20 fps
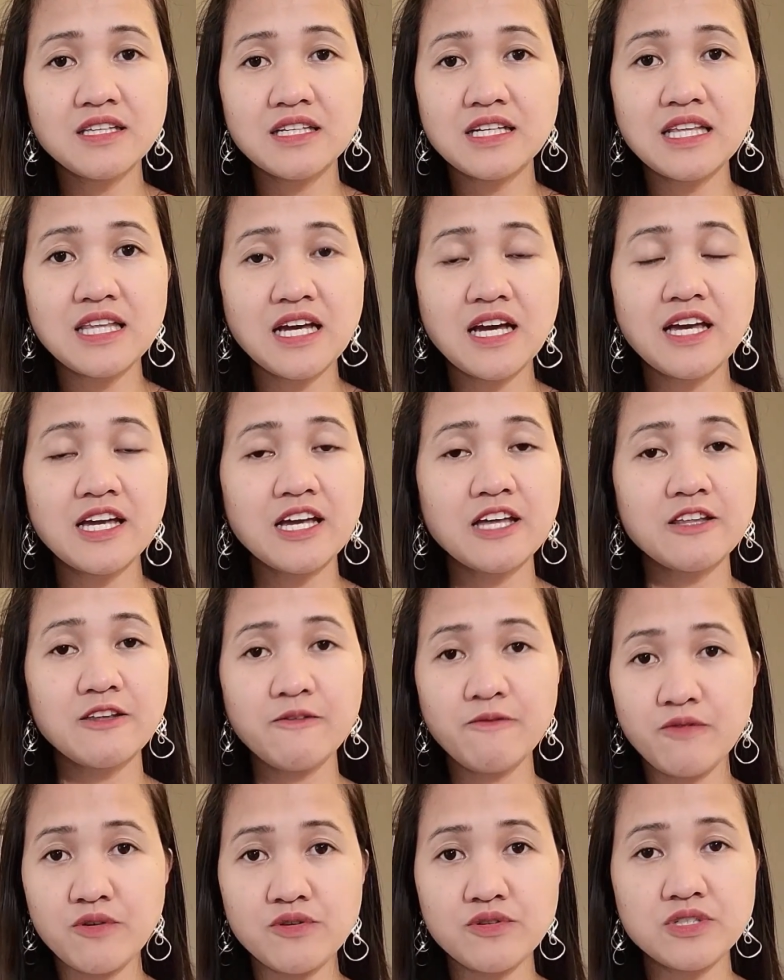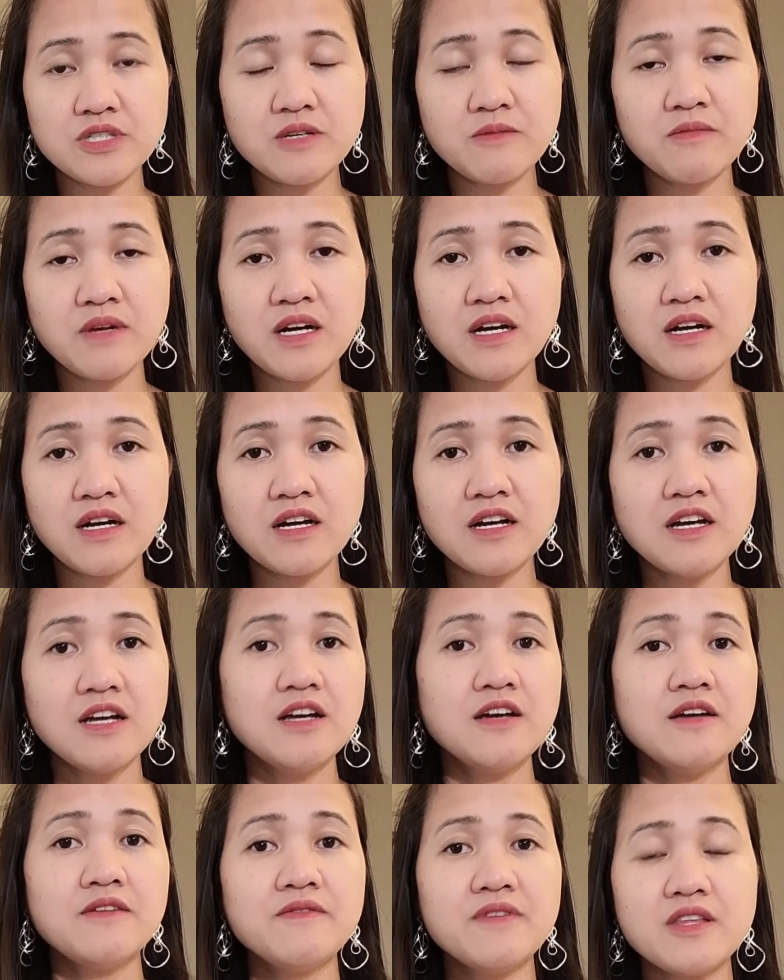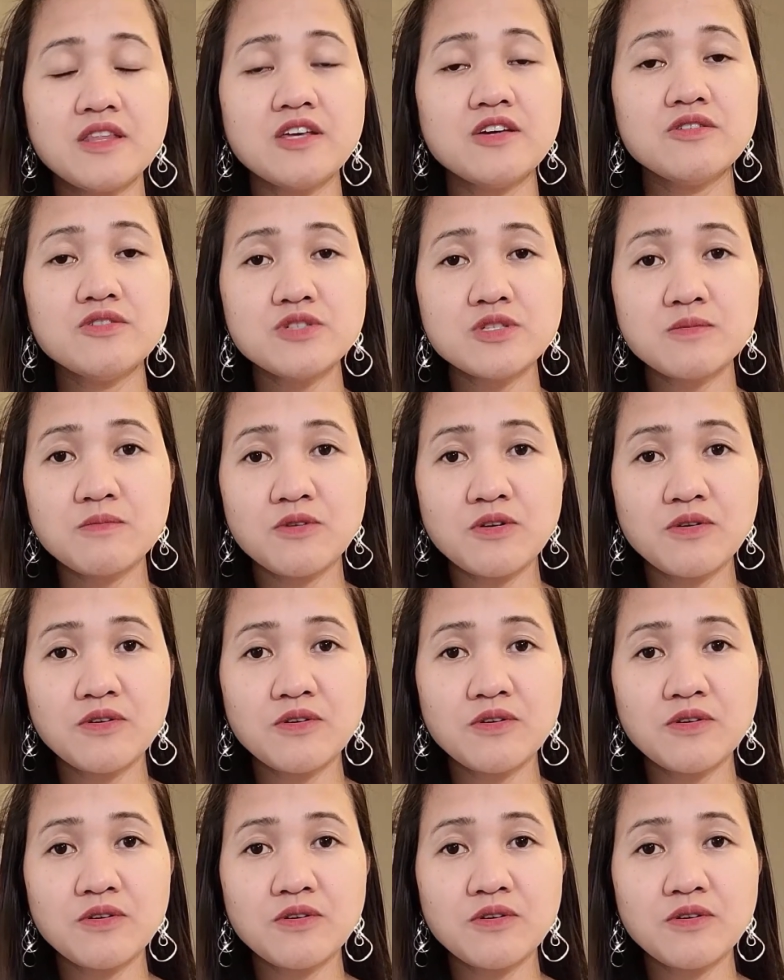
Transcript: i-like at i-view sa mga videos mo.